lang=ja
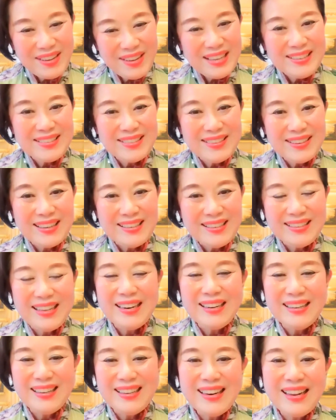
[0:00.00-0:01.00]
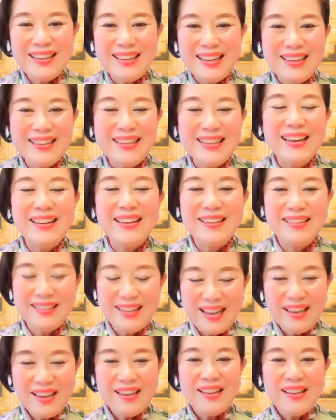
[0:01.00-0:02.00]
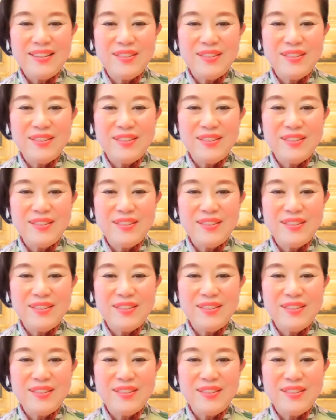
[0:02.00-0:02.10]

メイクとかしたり綺麗になりたいですね。